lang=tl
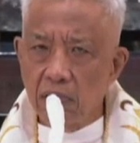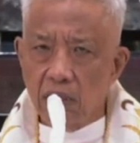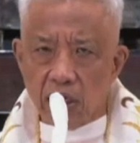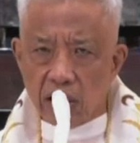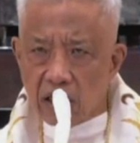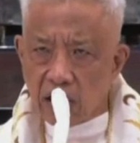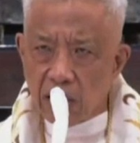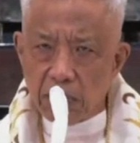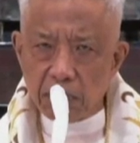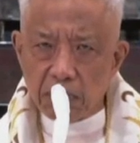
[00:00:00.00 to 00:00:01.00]
hindi ka
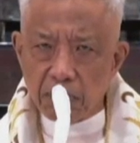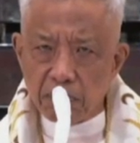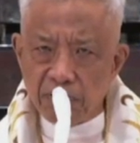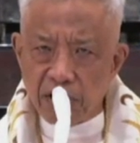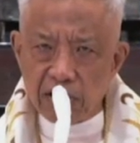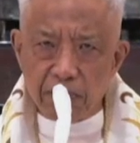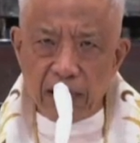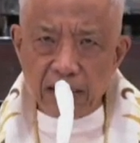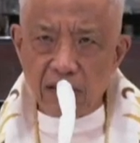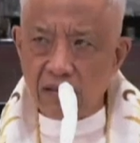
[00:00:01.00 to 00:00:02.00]
mag-face
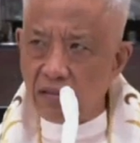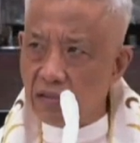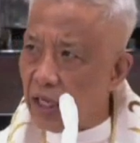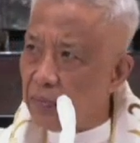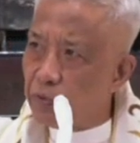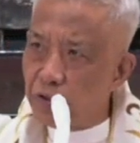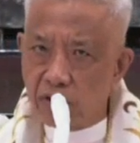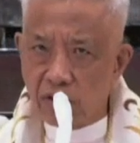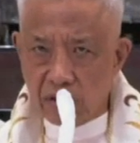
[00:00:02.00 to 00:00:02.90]
mask tapos